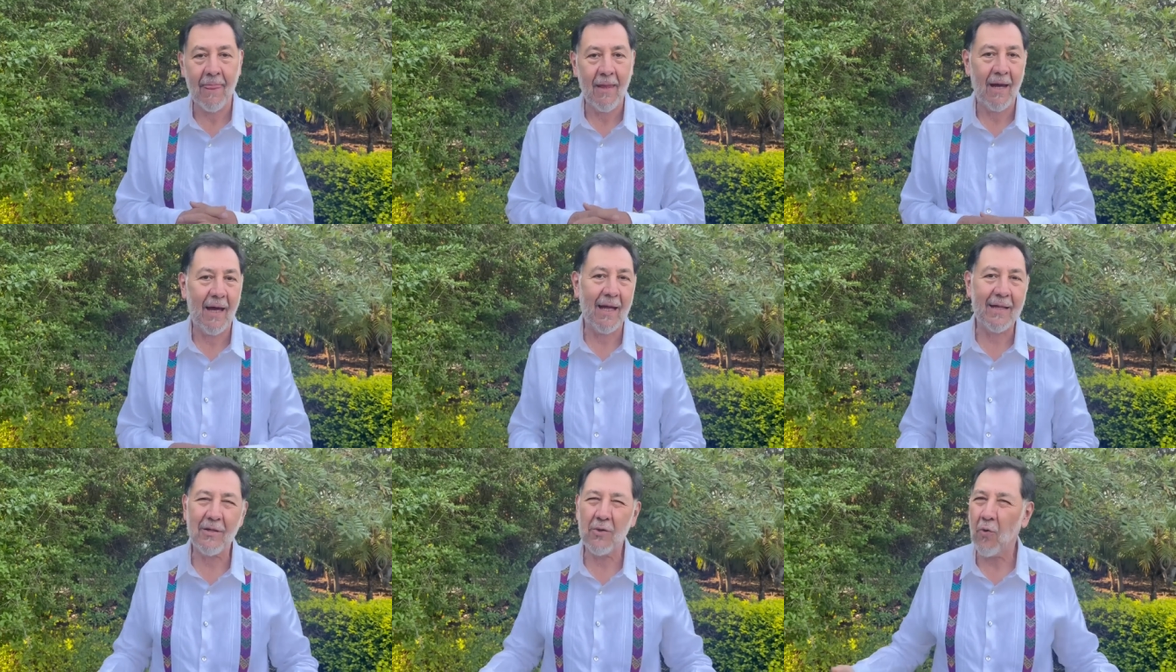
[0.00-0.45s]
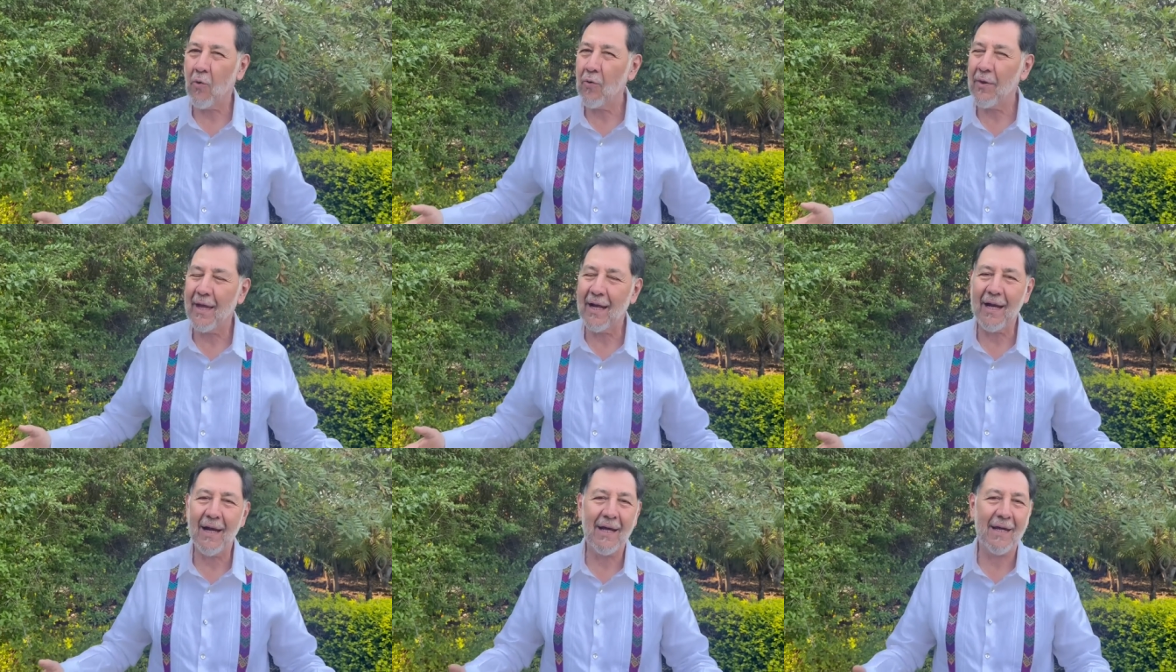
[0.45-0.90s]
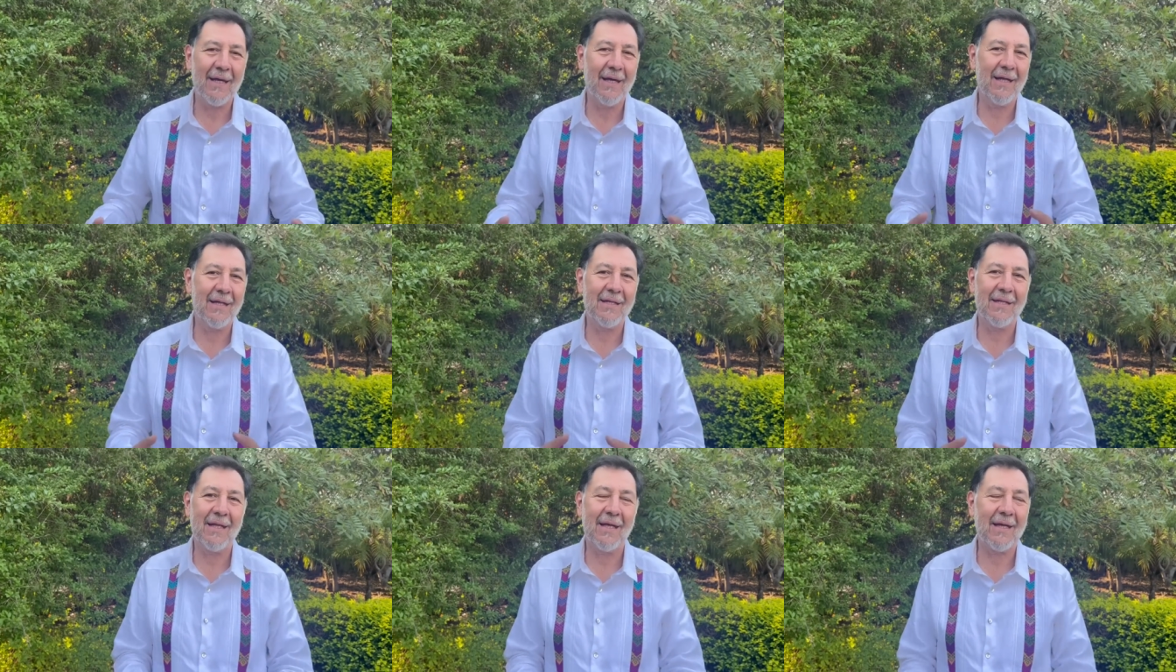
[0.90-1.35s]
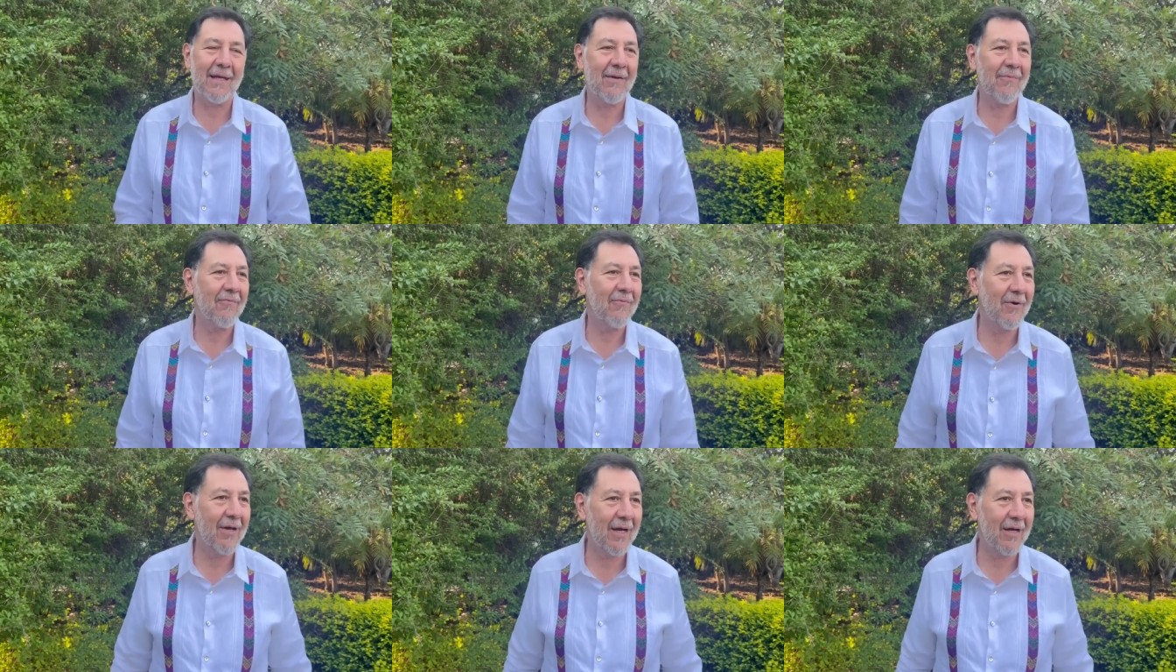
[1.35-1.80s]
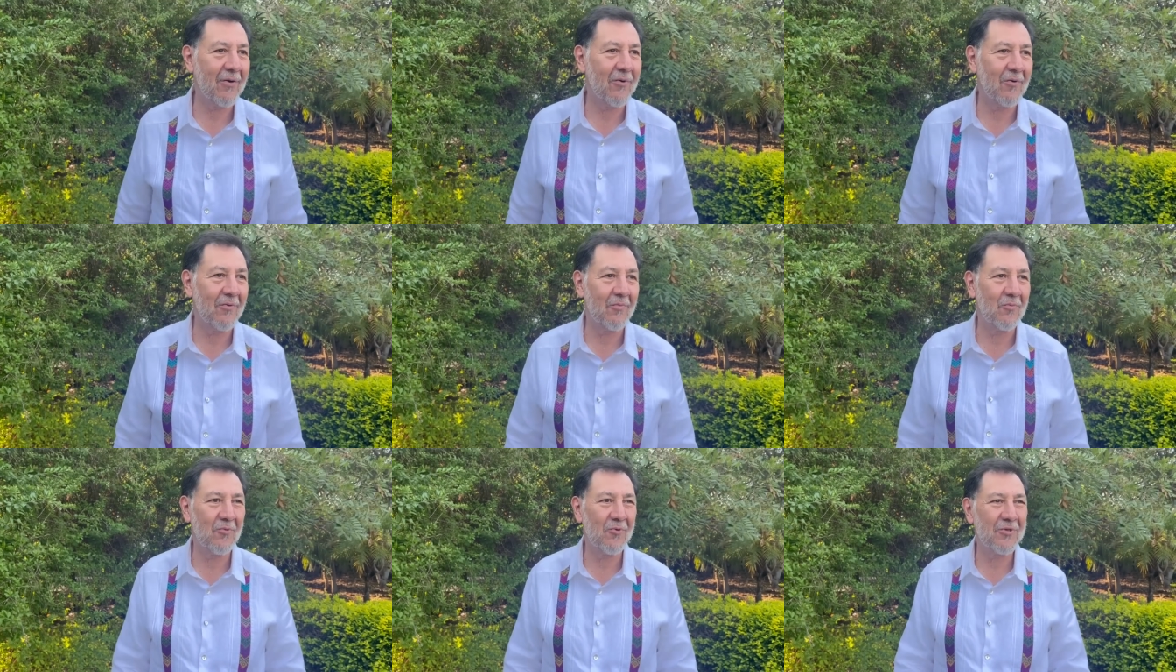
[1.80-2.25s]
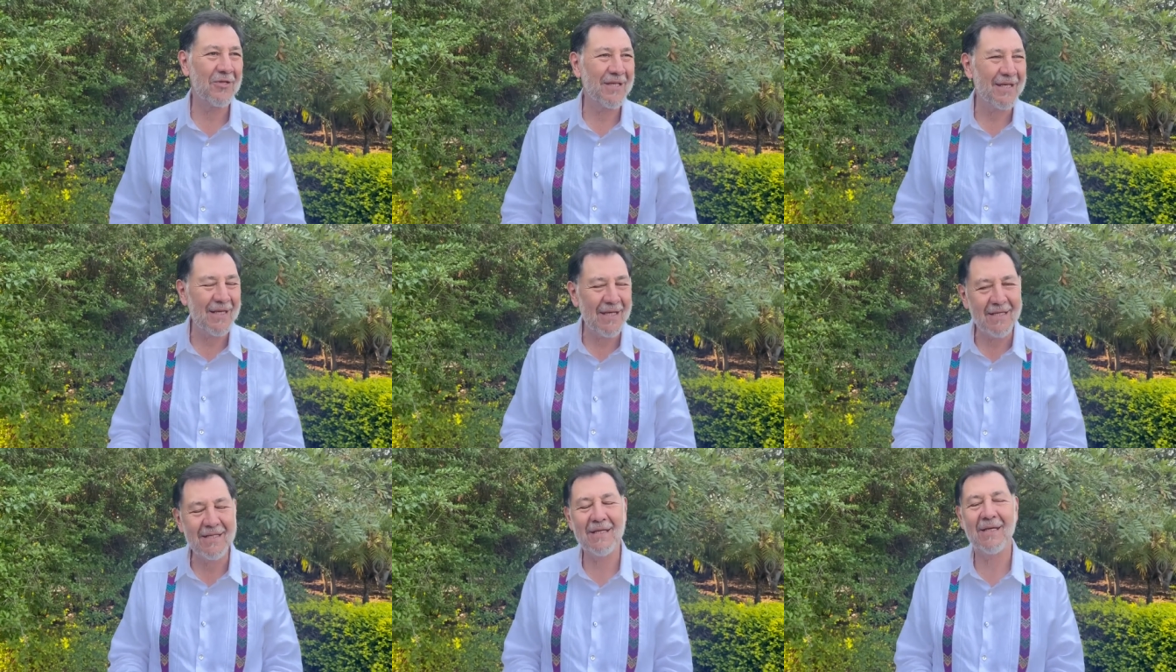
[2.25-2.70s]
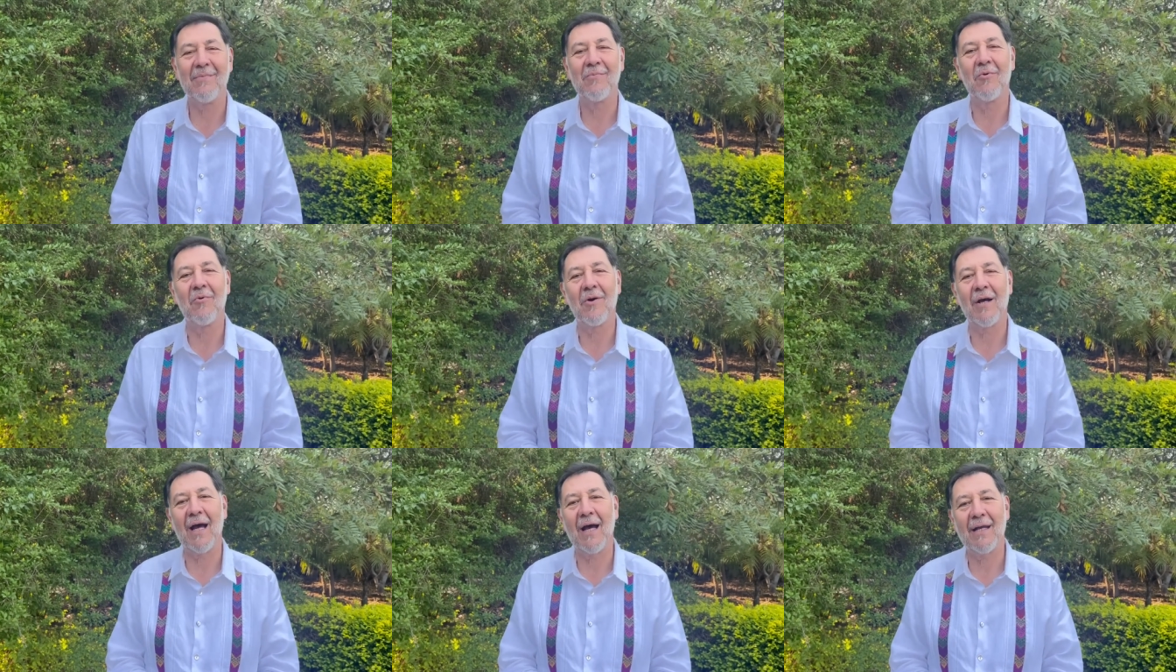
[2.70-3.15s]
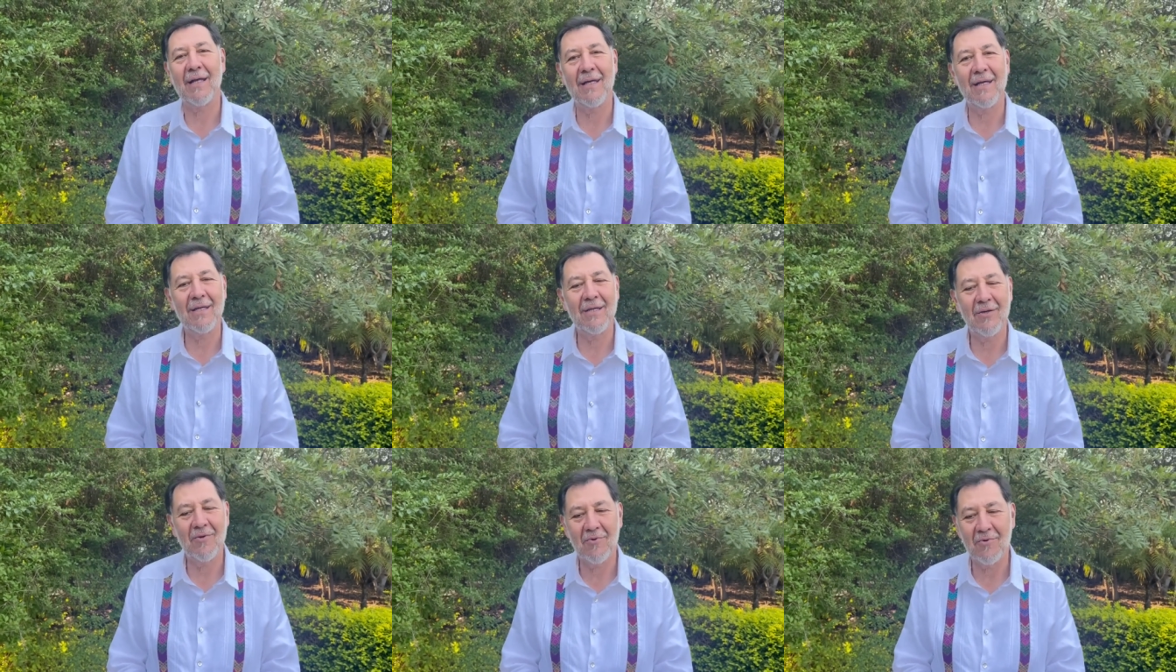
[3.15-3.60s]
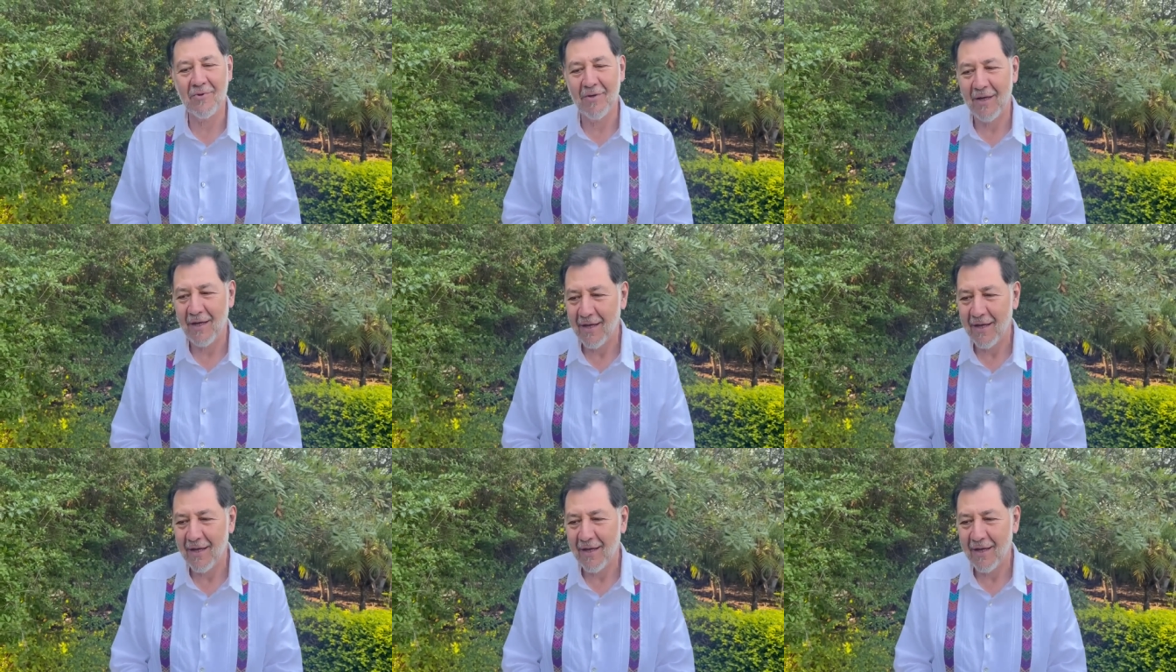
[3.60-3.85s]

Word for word: a toda la gente que fue con muchísimo cariño,